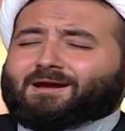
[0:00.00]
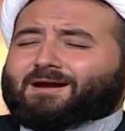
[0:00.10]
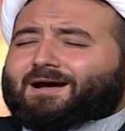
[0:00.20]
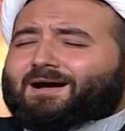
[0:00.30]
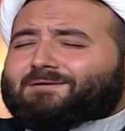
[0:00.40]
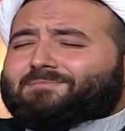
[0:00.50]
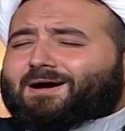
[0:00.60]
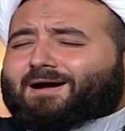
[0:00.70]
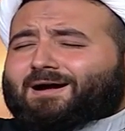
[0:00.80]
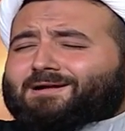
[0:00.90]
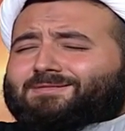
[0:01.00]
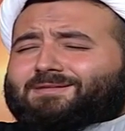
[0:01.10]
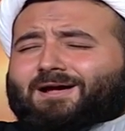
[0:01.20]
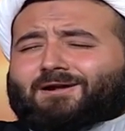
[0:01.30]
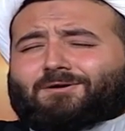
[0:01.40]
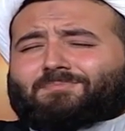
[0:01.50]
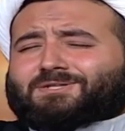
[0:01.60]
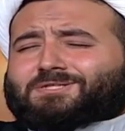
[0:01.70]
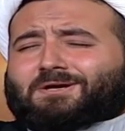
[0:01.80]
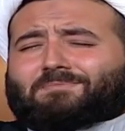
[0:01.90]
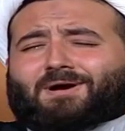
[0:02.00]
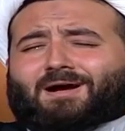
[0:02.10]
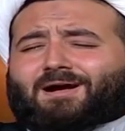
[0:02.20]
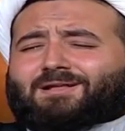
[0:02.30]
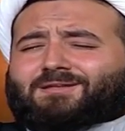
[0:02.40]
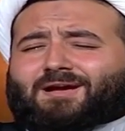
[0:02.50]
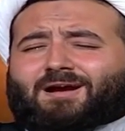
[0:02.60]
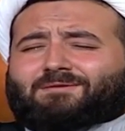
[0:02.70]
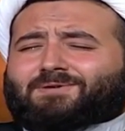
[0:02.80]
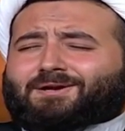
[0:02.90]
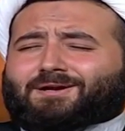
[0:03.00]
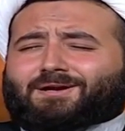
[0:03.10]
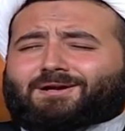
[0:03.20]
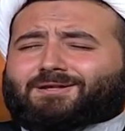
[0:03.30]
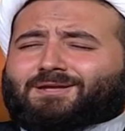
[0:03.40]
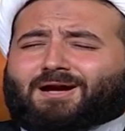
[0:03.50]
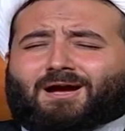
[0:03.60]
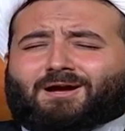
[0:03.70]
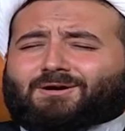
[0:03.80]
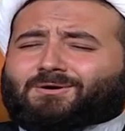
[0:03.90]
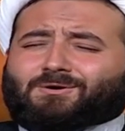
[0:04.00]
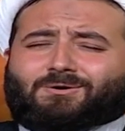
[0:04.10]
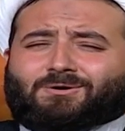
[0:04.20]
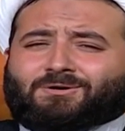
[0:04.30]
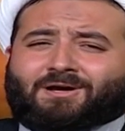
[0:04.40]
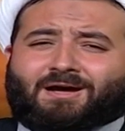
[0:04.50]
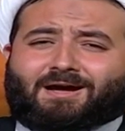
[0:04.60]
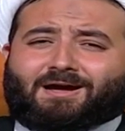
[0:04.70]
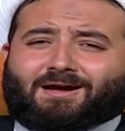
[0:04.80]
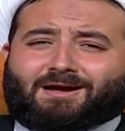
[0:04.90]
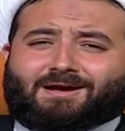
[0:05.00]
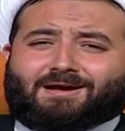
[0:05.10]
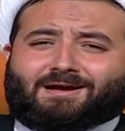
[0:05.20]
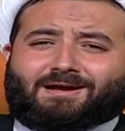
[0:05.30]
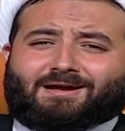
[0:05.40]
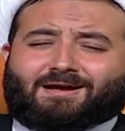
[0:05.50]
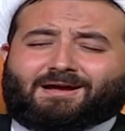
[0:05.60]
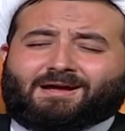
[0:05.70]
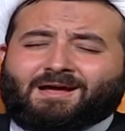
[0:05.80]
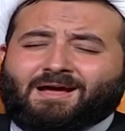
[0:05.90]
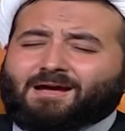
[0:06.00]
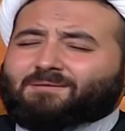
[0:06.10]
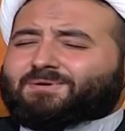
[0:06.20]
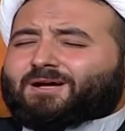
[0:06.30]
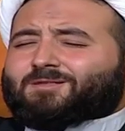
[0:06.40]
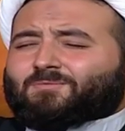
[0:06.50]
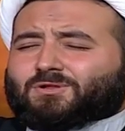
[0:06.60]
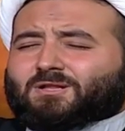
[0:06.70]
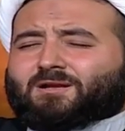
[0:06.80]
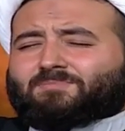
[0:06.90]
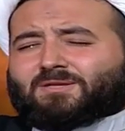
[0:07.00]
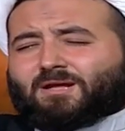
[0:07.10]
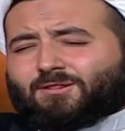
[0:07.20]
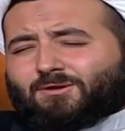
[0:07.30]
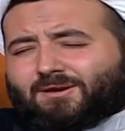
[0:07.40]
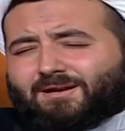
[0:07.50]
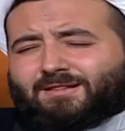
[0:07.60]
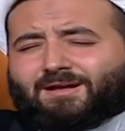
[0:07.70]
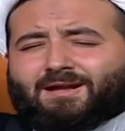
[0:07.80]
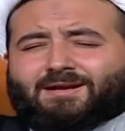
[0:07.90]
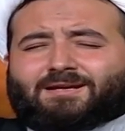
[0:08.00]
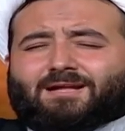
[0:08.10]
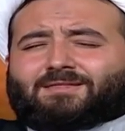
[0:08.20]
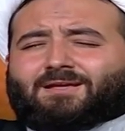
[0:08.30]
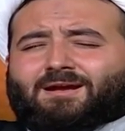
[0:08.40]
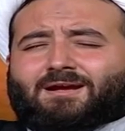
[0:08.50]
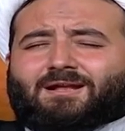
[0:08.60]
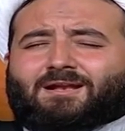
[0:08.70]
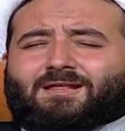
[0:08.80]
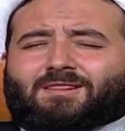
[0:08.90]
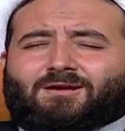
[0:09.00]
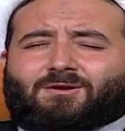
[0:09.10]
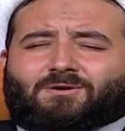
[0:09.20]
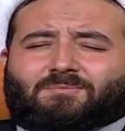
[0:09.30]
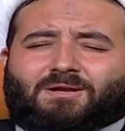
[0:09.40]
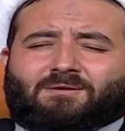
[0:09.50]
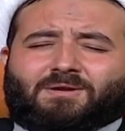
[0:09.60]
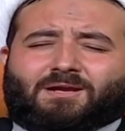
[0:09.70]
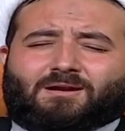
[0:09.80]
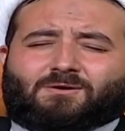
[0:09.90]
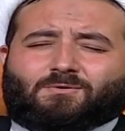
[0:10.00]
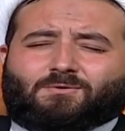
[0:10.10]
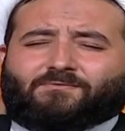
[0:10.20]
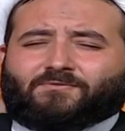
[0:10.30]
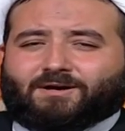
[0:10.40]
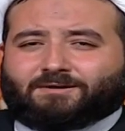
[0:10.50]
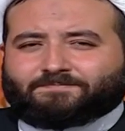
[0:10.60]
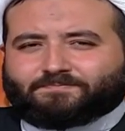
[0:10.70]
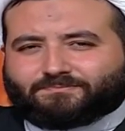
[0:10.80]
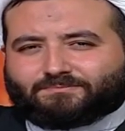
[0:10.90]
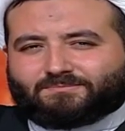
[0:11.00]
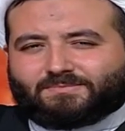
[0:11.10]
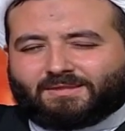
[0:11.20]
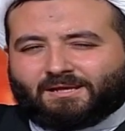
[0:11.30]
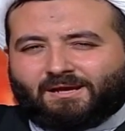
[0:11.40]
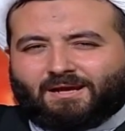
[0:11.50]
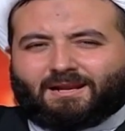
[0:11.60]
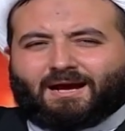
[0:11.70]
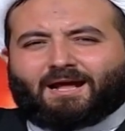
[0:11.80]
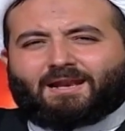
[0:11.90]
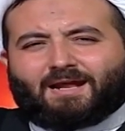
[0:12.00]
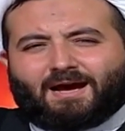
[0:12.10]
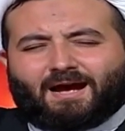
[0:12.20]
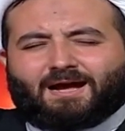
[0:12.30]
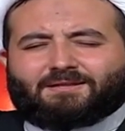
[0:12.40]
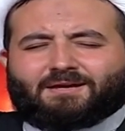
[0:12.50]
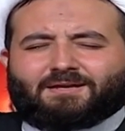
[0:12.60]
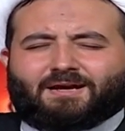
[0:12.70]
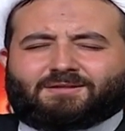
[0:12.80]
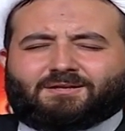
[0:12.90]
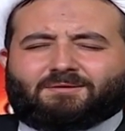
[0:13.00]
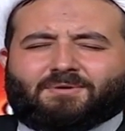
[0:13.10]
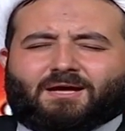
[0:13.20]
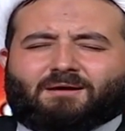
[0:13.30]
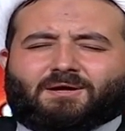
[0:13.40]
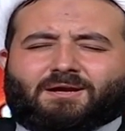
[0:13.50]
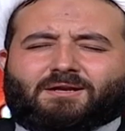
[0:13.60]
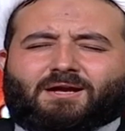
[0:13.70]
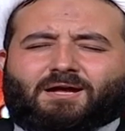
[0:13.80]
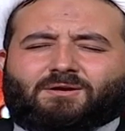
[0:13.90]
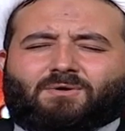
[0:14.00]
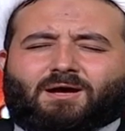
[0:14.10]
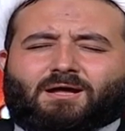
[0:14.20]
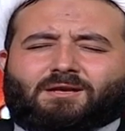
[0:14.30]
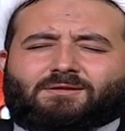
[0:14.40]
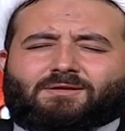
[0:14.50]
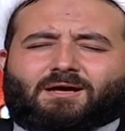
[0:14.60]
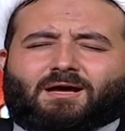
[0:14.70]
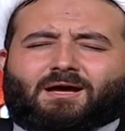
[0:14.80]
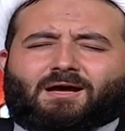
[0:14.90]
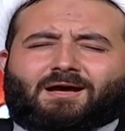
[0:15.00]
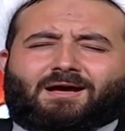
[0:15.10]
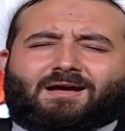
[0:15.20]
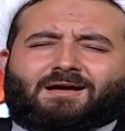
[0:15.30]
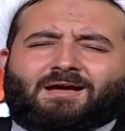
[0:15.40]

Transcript: يا بعد درب شبحت حميد عيونها ابنة مسلم تنظر لذلك الطريق الذي يقبل من الكوفة لعل أحدا يأتي بخبر عن والدها